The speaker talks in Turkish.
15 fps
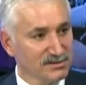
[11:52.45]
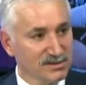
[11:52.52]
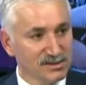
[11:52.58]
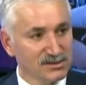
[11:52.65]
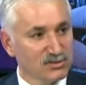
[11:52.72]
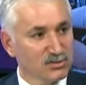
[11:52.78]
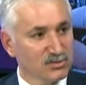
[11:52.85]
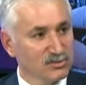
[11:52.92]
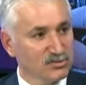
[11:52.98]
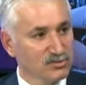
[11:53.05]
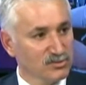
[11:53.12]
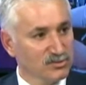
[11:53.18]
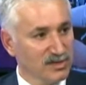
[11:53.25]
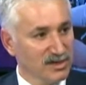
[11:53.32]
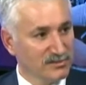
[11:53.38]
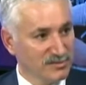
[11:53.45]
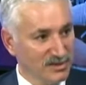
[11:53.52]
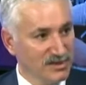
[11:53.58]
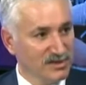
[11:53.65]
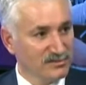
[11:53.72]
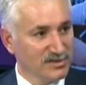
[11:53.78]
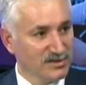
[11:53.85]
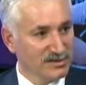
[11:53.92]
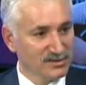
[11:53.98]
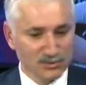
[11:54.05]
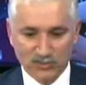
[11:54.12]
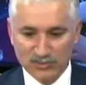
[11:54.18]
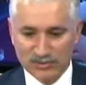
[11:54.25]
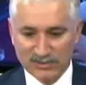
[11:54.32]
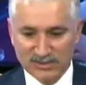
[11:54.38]
nerede olduğu bile bilinmeden
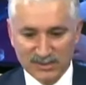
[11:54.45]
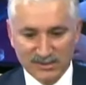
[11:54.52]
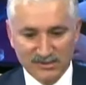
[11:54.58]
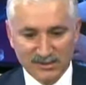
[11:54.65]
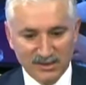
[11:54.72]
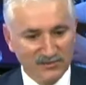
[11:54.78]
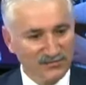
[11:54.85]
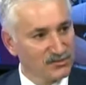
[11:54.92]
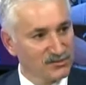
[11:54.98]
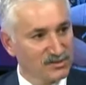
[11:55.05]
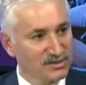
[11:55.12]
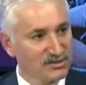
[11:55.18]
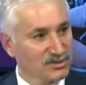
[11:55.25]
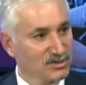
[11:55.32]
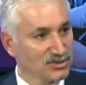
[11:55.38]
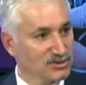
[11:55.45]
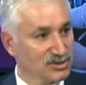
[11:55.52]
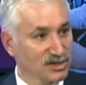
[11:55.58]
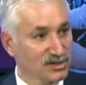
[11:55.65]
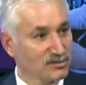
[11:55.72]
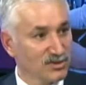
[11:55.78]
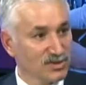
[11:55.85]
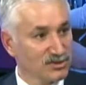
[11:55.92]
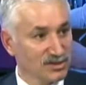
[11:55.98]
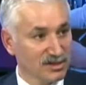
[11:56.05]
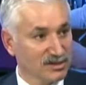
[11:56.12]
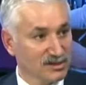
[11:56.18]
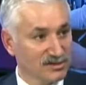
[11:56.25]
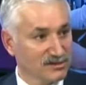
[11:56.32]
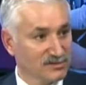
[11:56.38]
çoğu insan telefonda şaşırarak başka
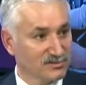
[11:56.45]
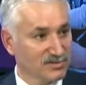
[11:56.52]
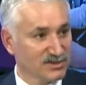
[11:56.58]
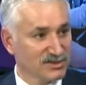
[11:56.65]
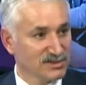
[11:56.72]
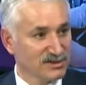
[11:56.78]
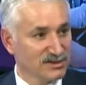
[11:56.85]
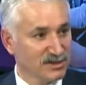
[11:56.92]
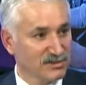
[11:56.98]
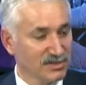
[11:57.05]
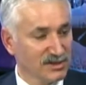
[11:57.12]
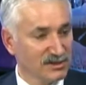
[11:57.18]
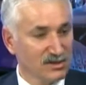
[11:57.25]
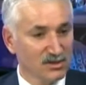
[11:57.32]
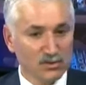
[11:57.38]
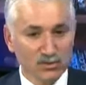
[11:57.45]
yerlere gitmesine rağmen